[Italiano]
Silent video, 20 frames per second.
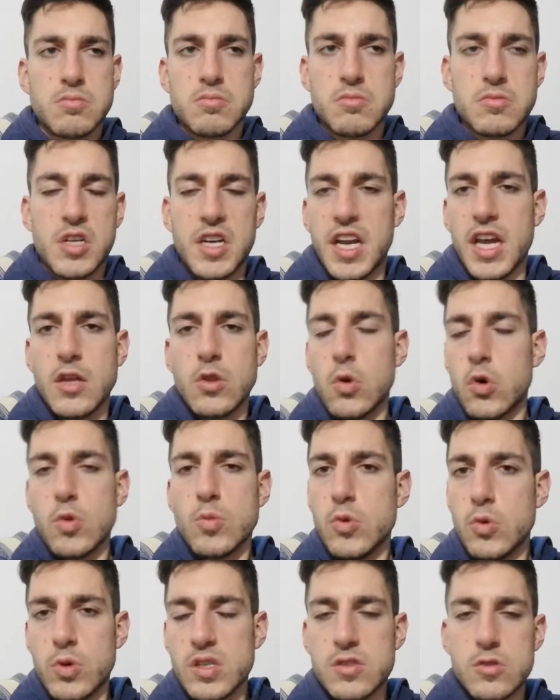credo
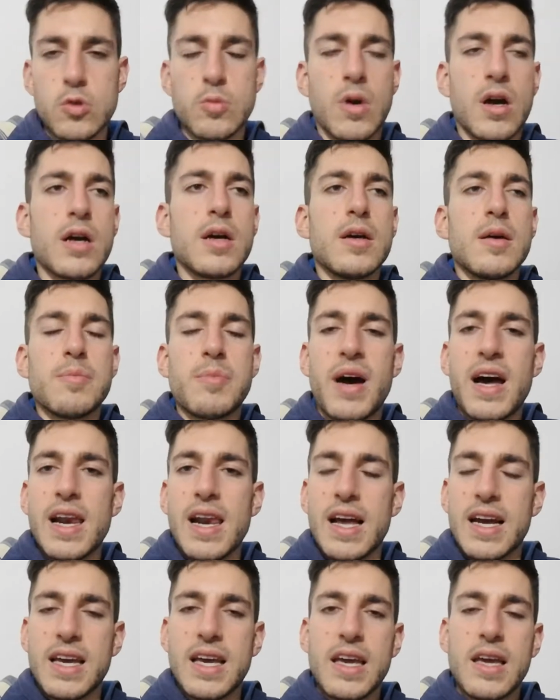comunque insomma
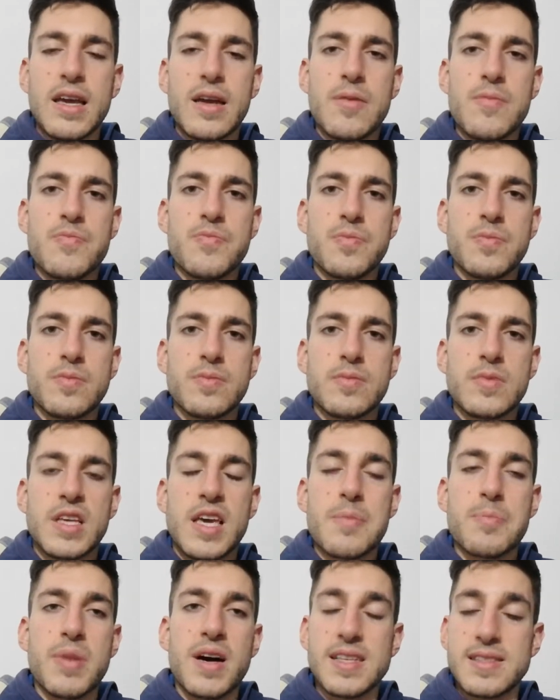palla che, mm, che
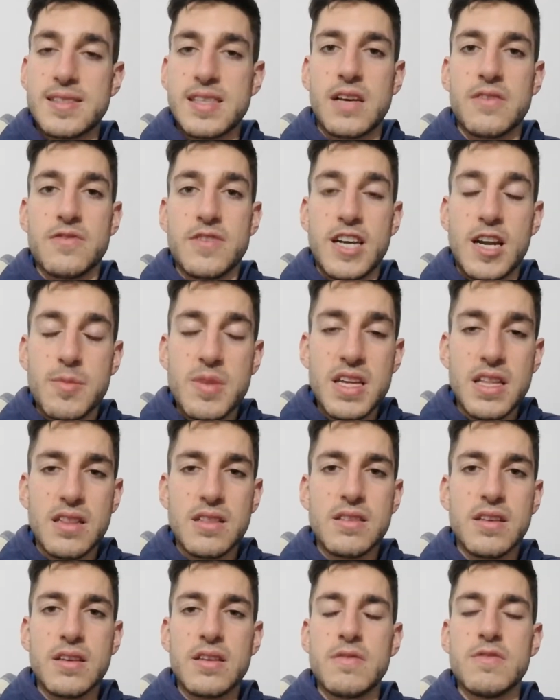passa
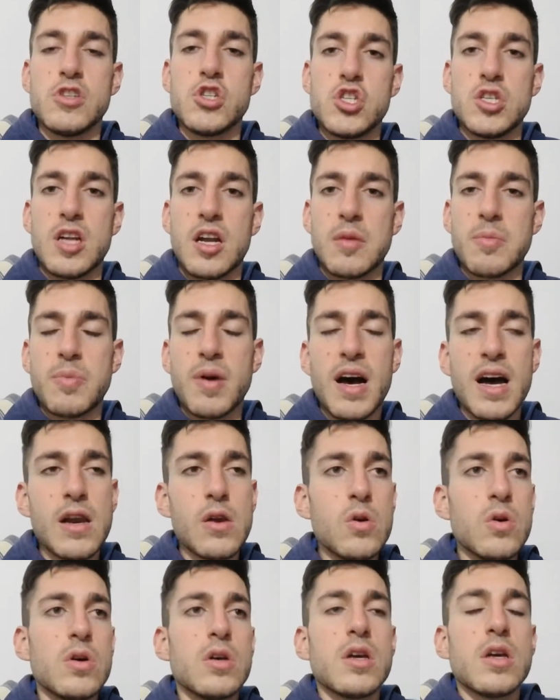veramente vicino al
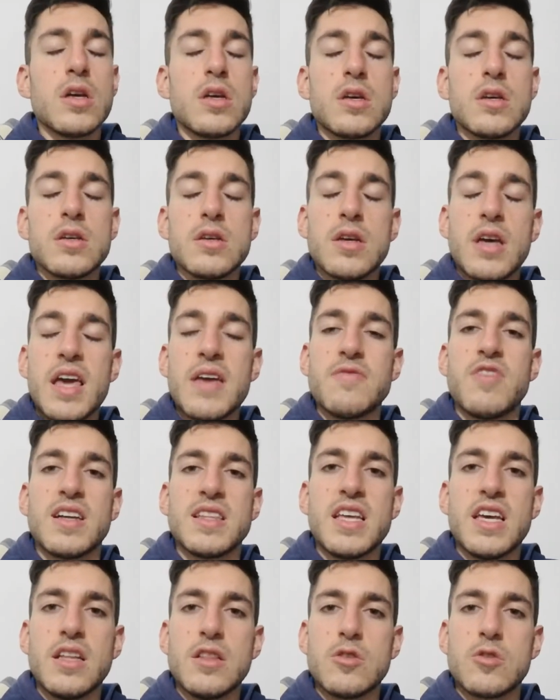palo e va
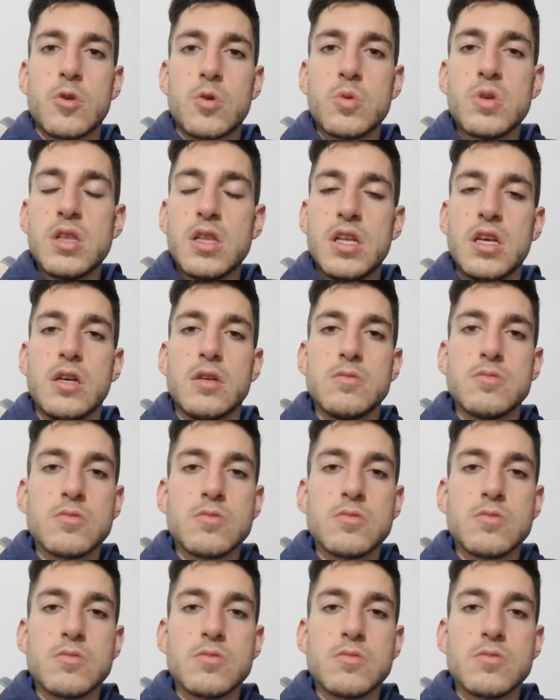dentro, quindi